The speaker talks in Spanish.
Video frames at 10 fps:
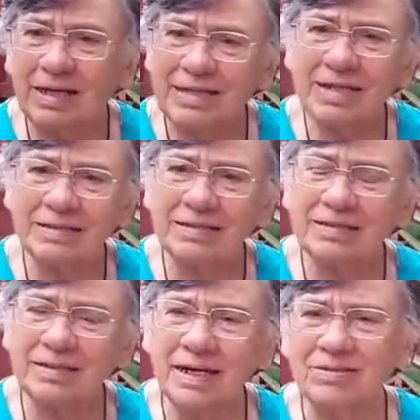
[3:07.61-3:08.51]
están
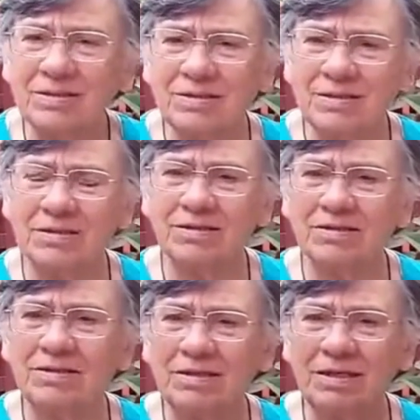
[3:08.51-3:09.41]
asesinando a
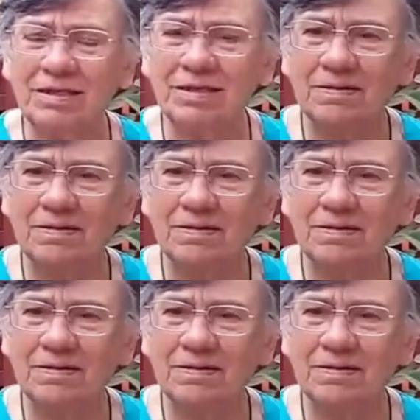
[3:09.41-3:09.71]
sacerdotes?